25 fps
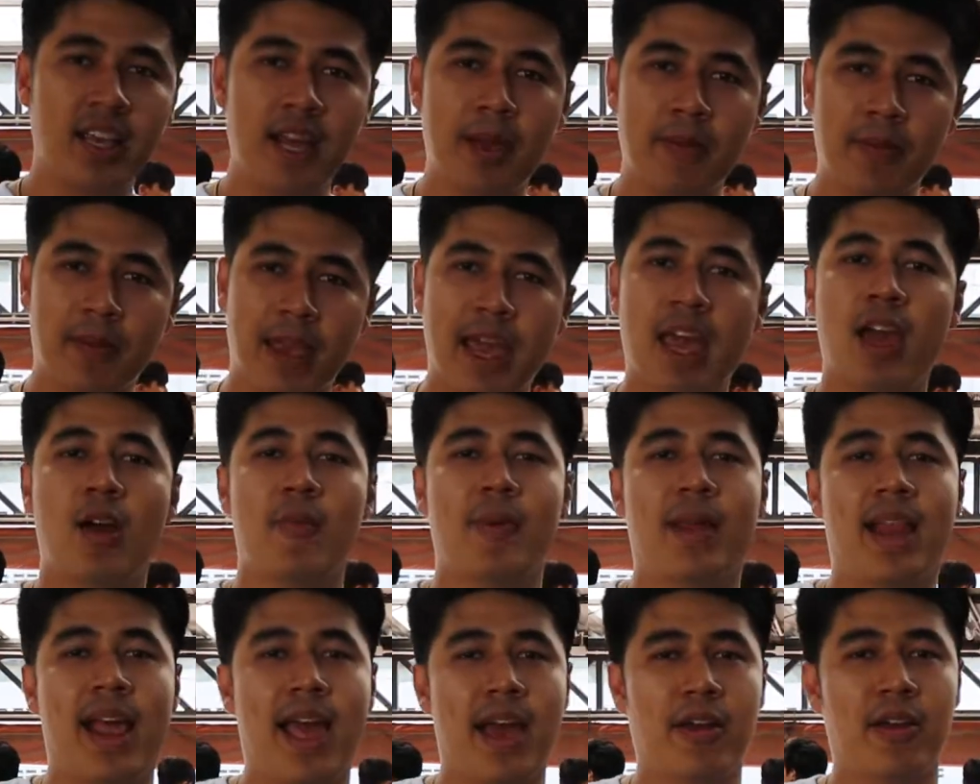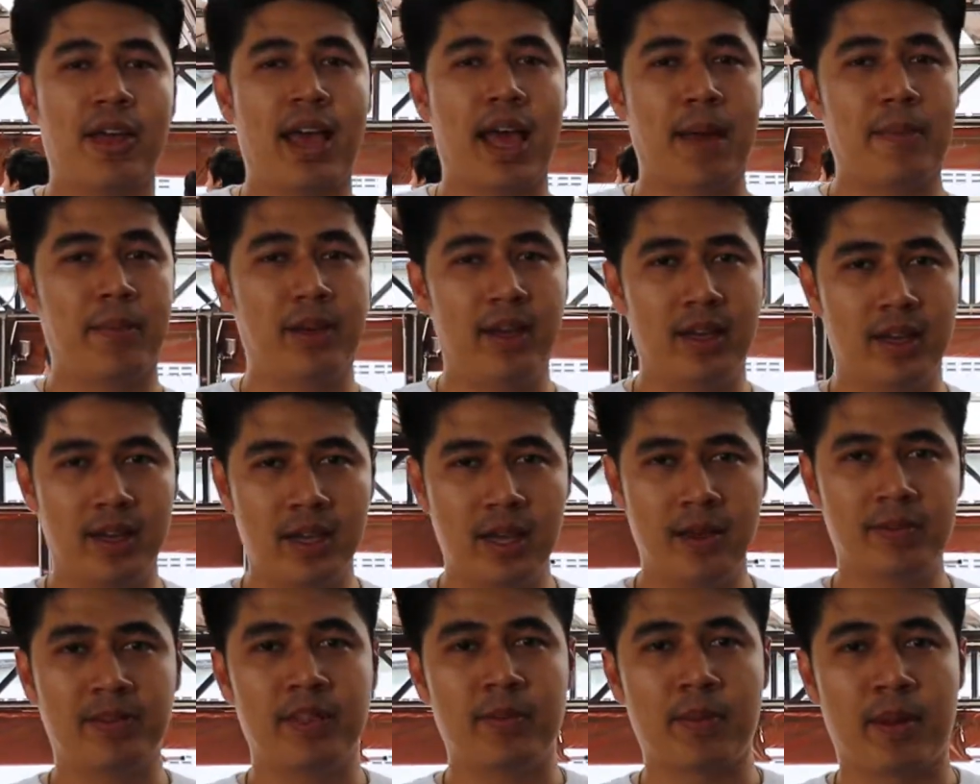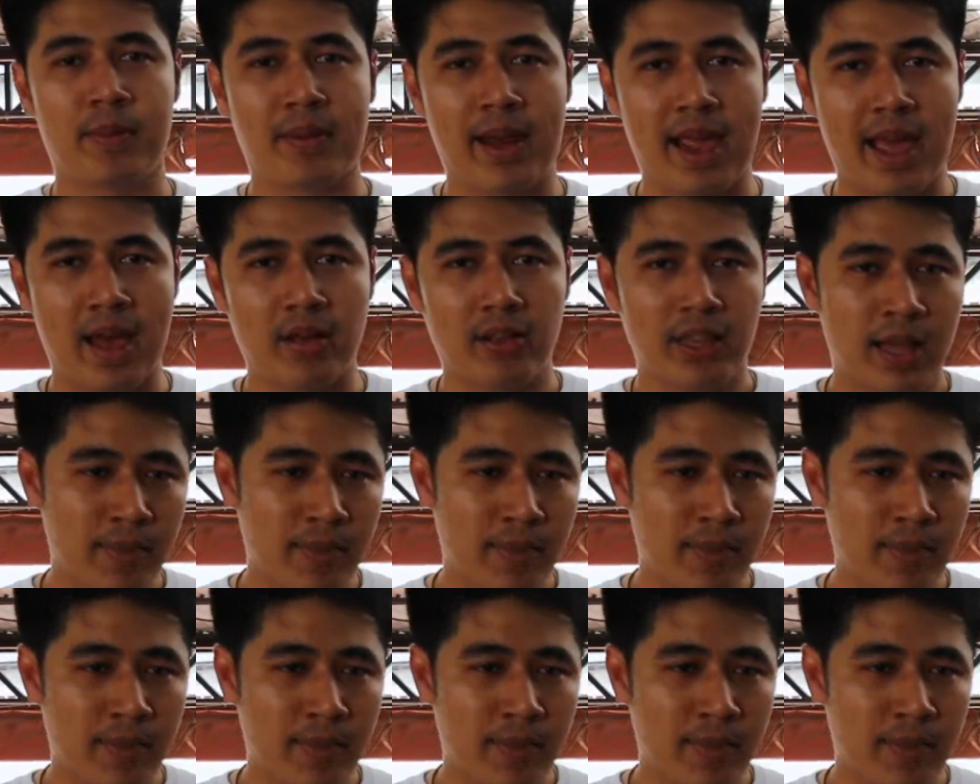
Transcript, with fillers: ยเคลือบแก้วไปแล้วนะครับหรือเคลือบซามิกไปแล้ว